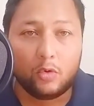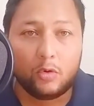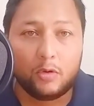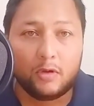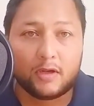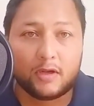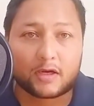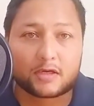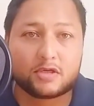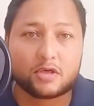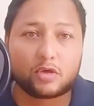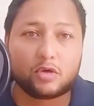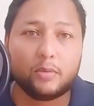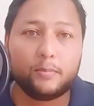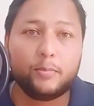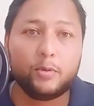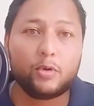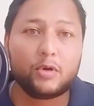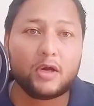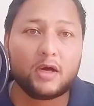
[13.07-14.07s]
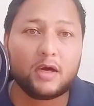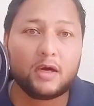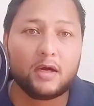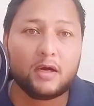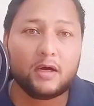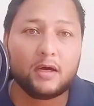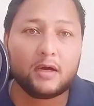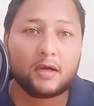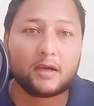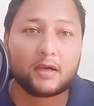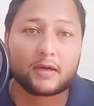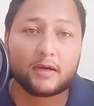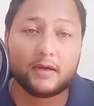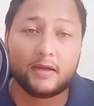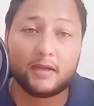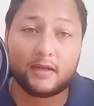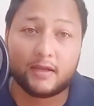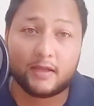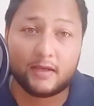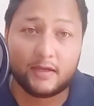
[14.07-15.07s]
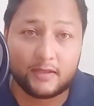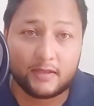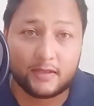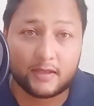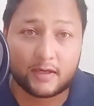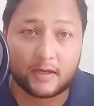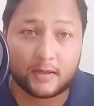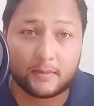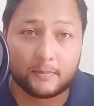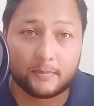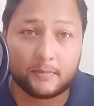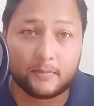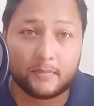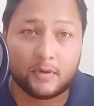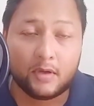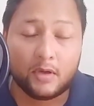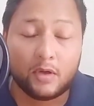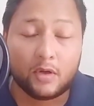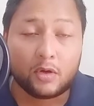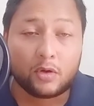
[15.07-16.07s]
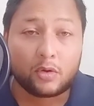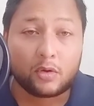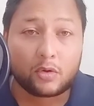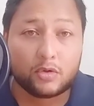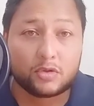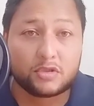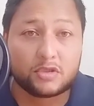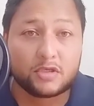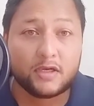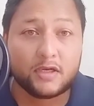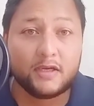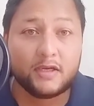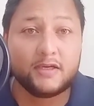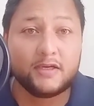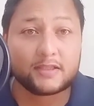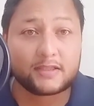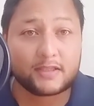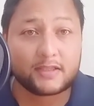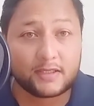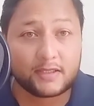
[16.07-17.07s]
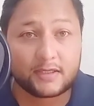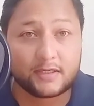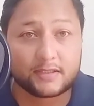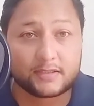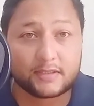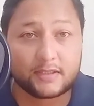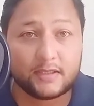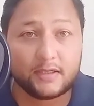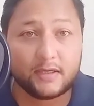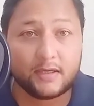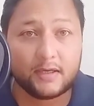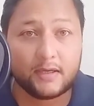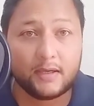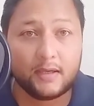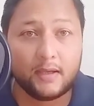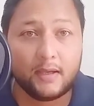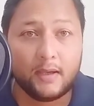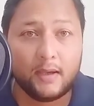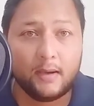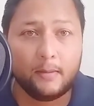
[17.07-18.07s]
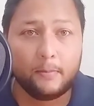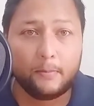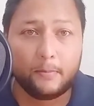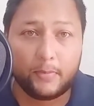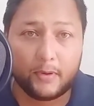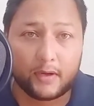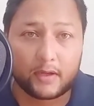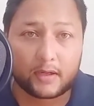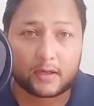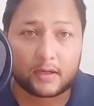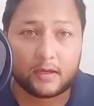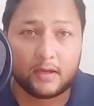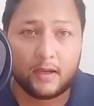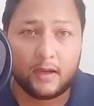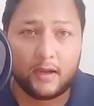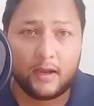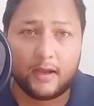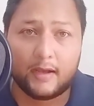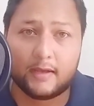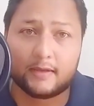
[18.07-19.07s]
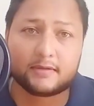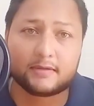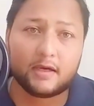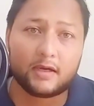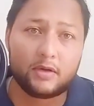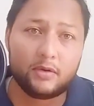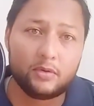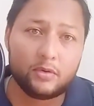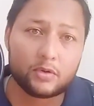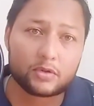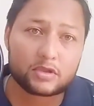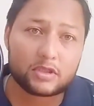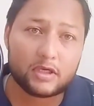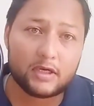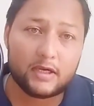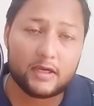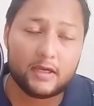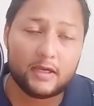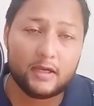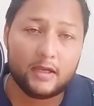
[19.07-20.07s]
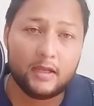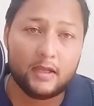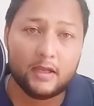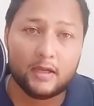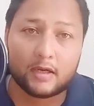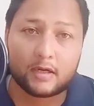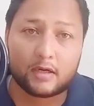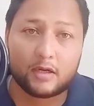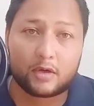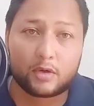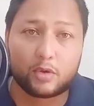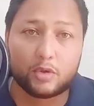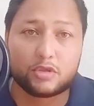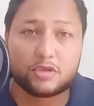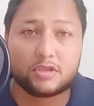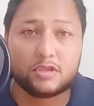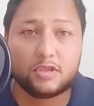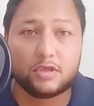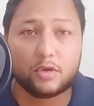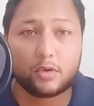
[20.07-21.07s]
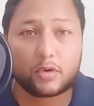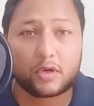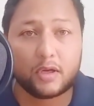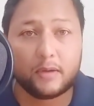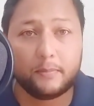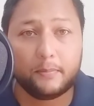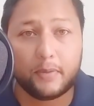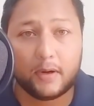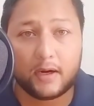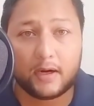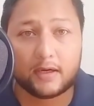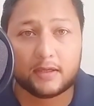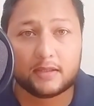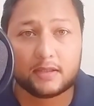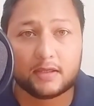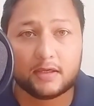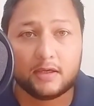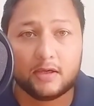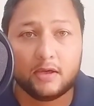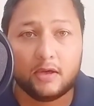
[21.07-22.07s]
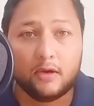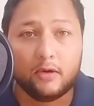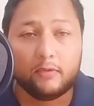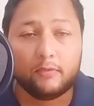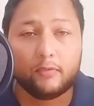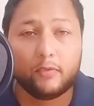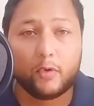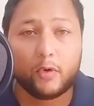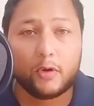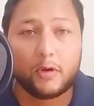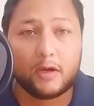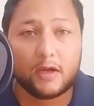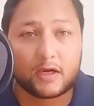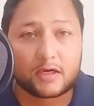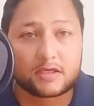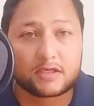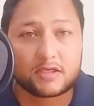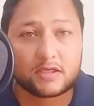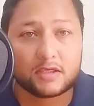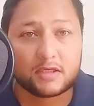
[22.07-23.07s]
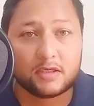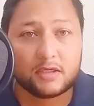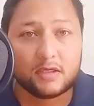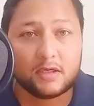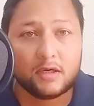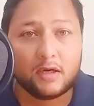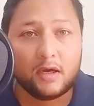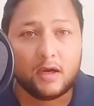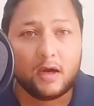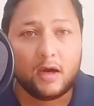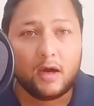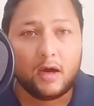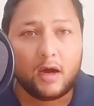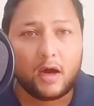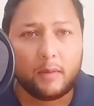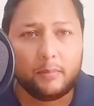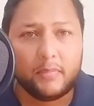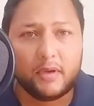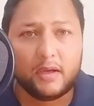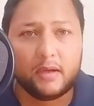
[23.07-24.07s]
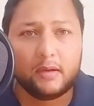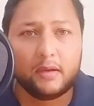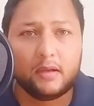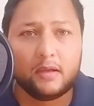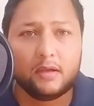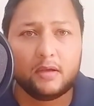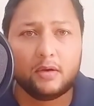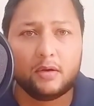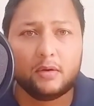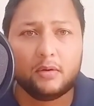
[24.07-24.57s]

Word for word: उन लक्ष्य को पूरा करने के लिए हम कुछ यत्न करते हैं पर ऐसा क्यों होता है कि कुछ दिनों के बाद वो लक्ष्य हमें